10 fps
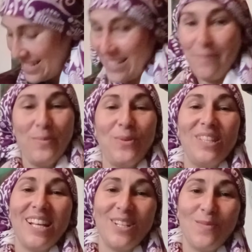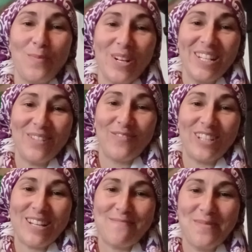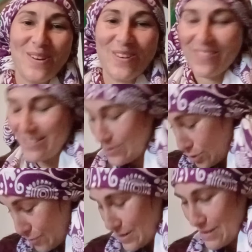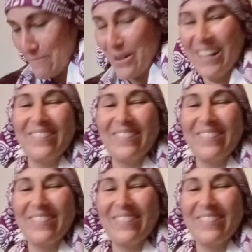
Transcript: c'est pour ça que je parle différemment. Normalement,